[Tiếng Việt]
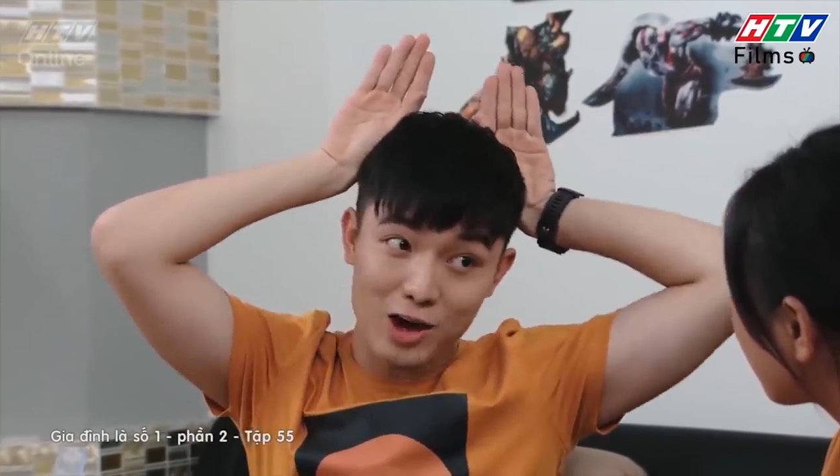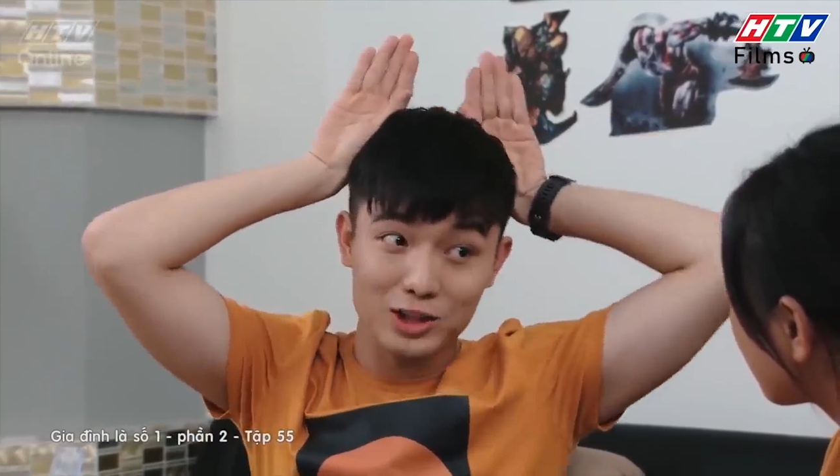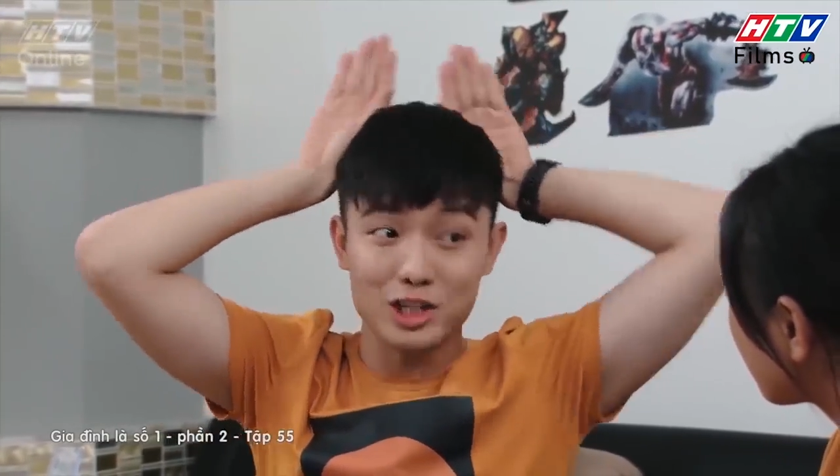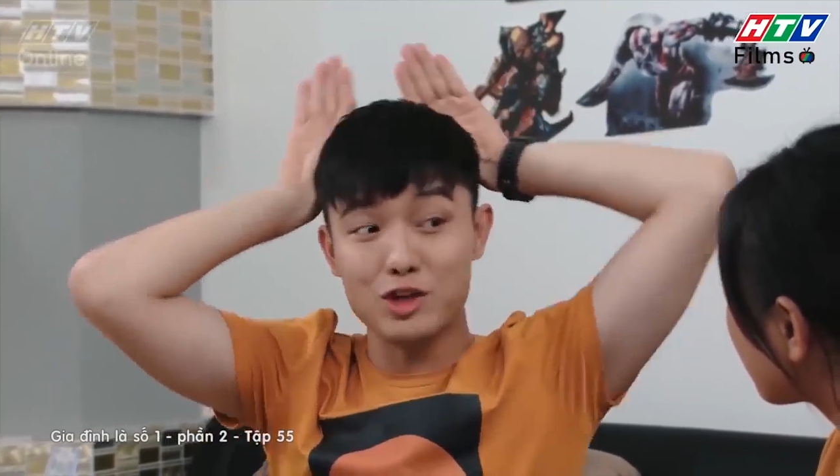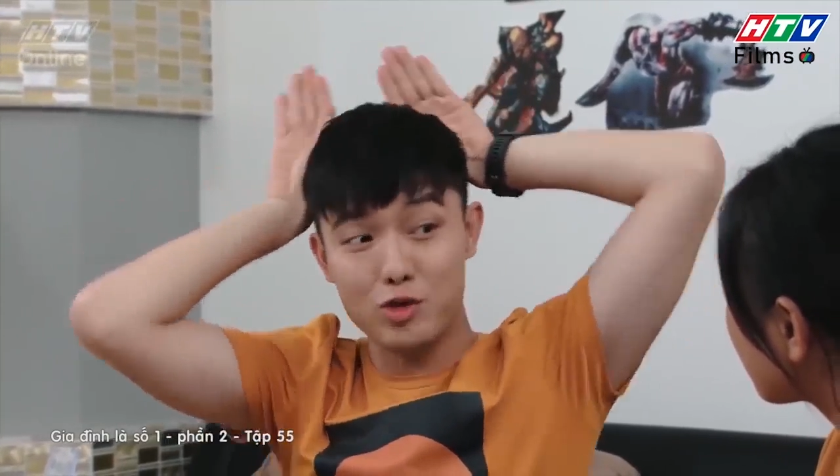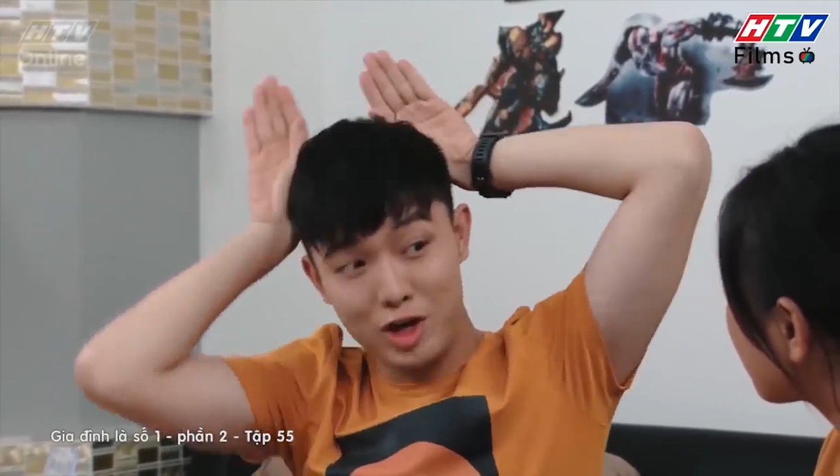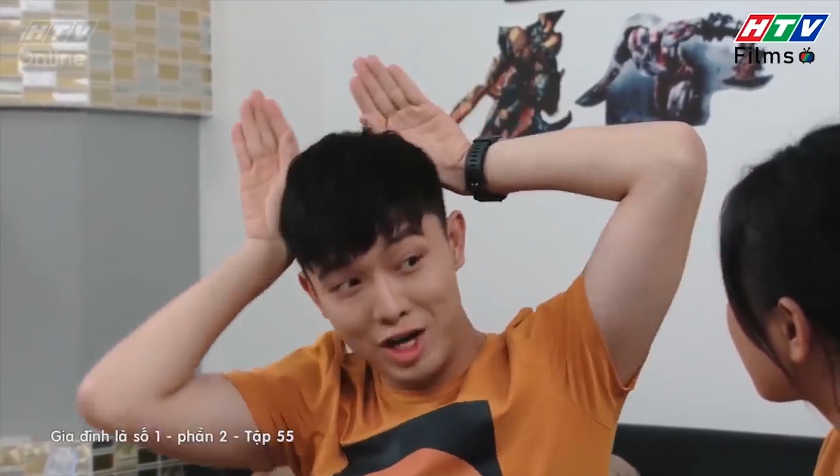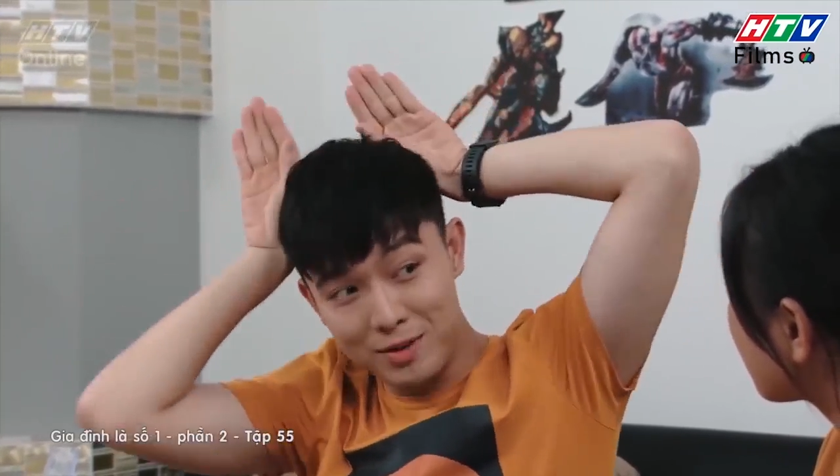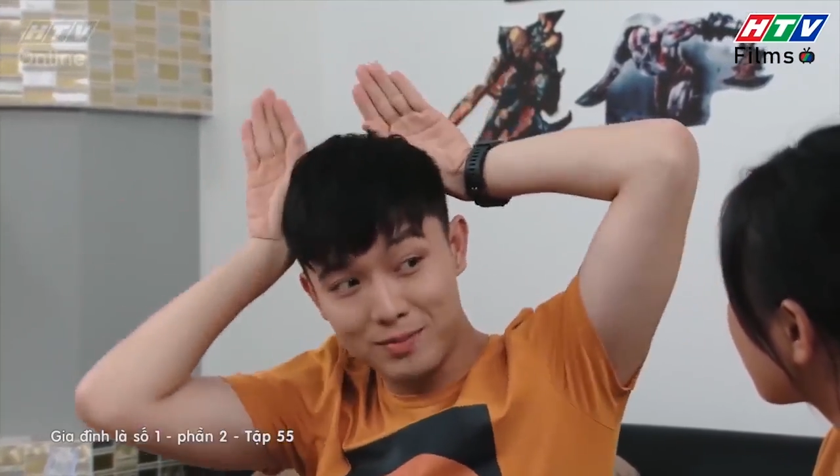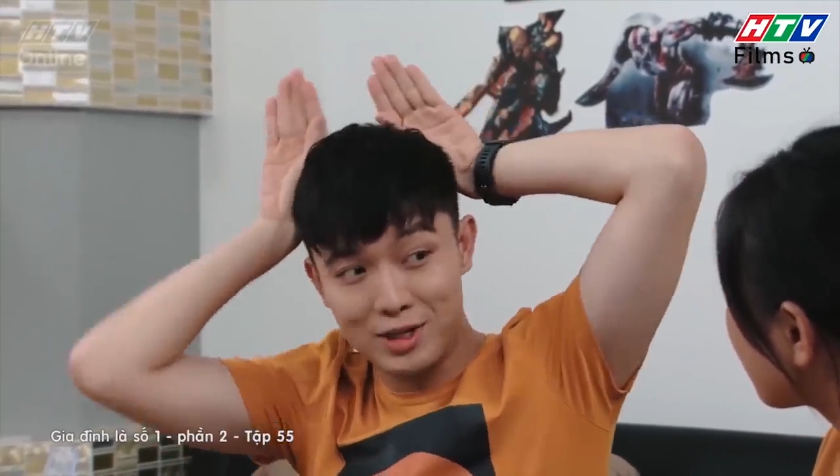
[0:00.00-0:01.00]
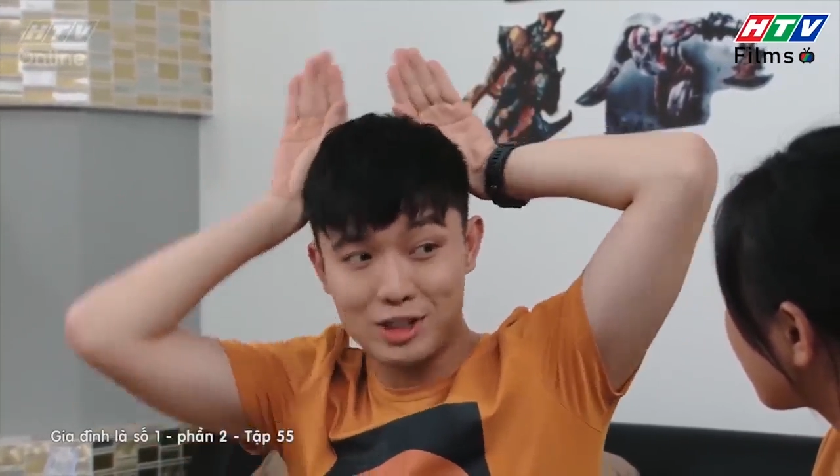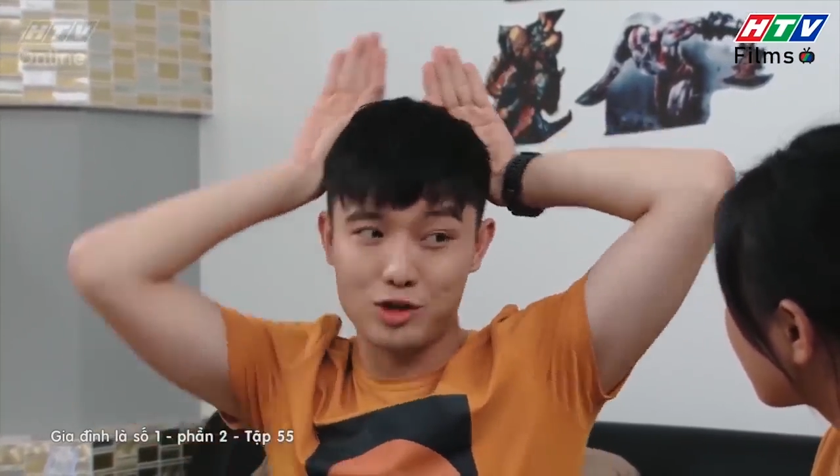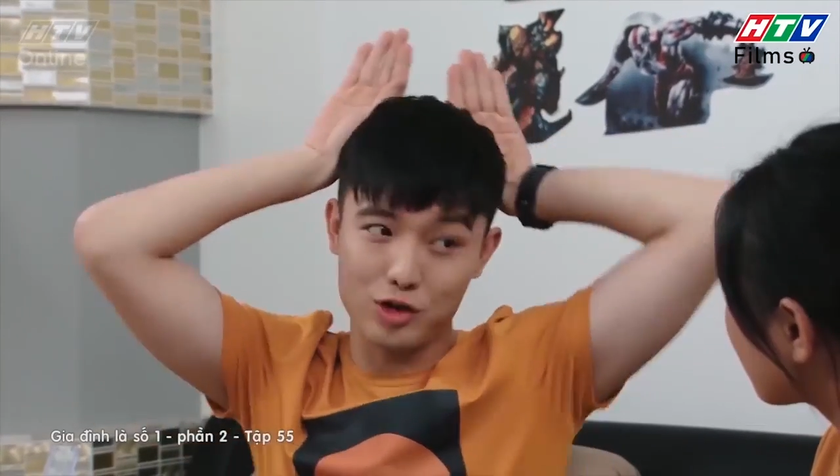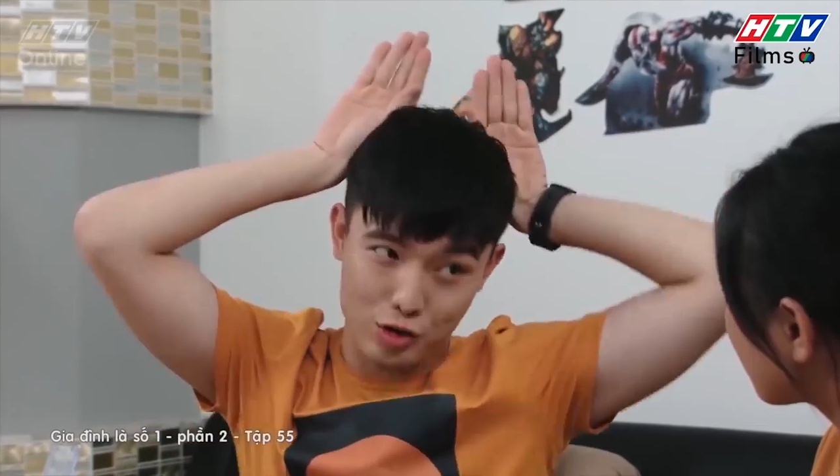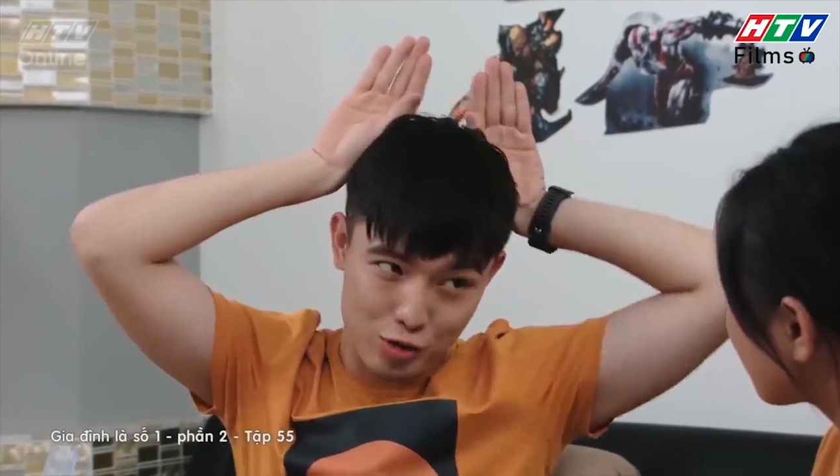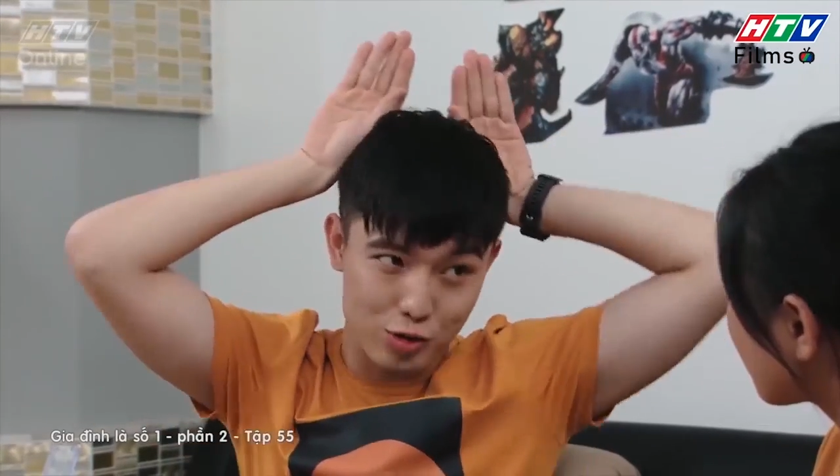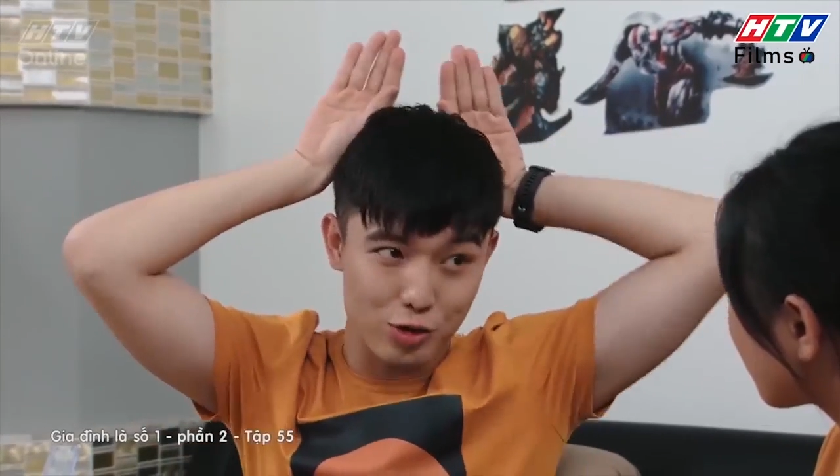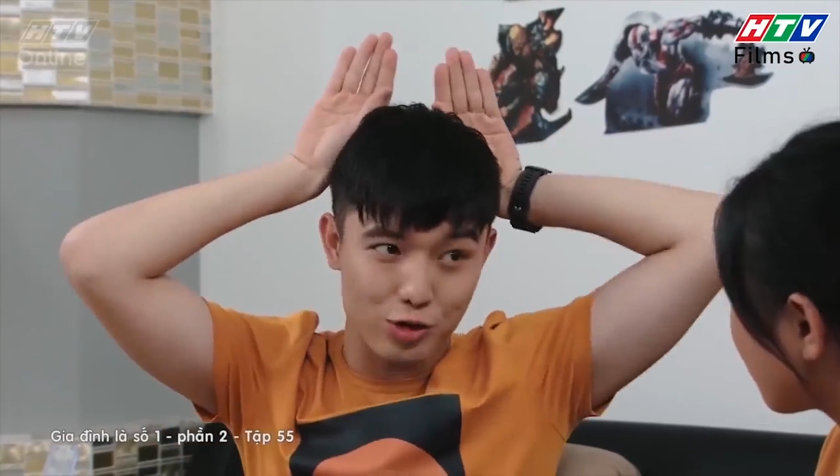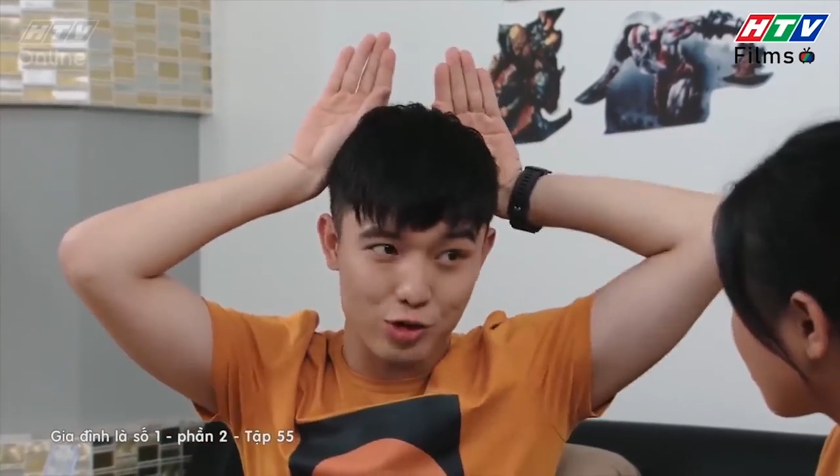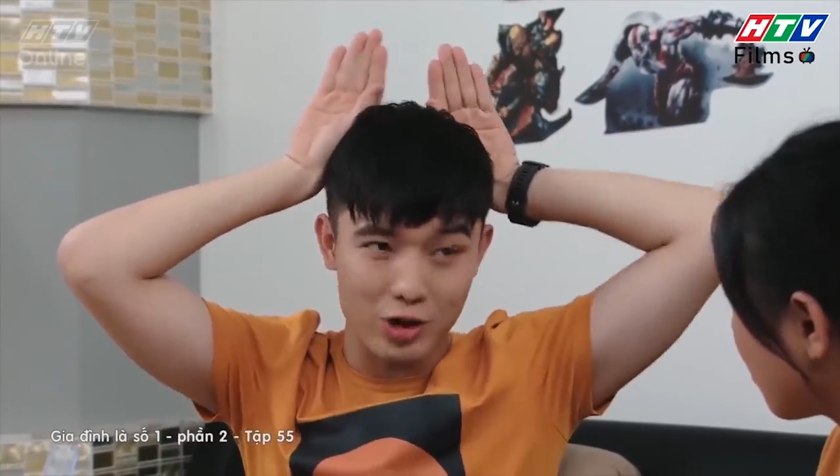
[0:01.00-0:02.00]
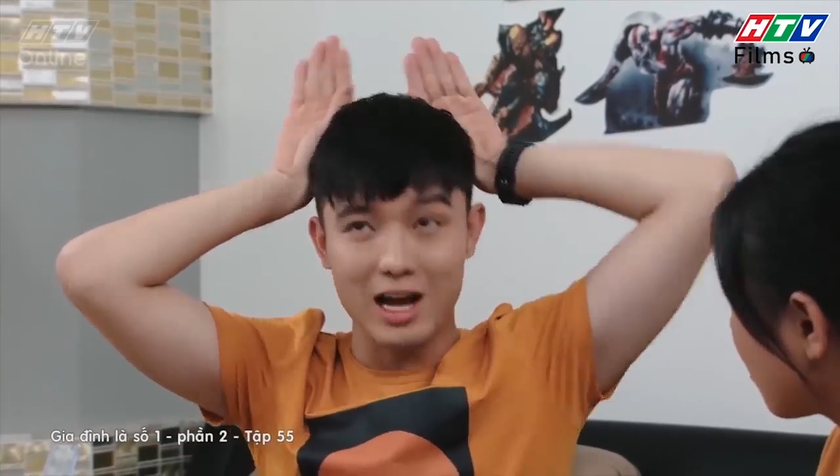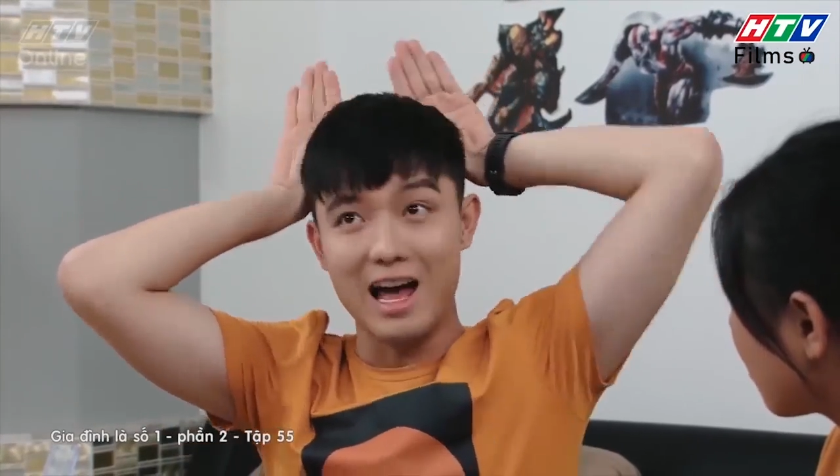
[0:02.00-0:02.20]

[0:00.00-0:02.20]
out the dream is true